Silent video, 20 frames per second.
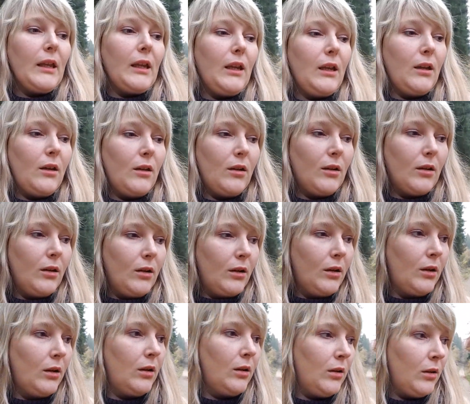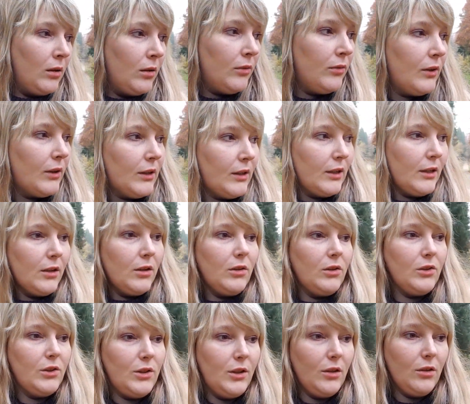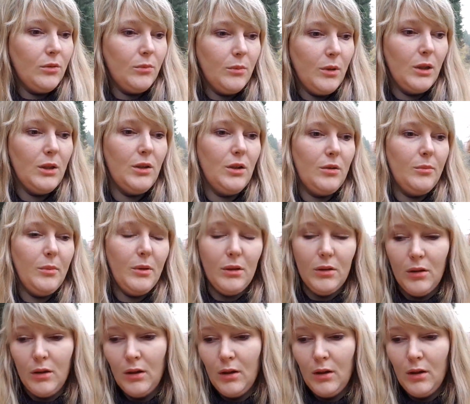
И Фарлеру сделал мне термин,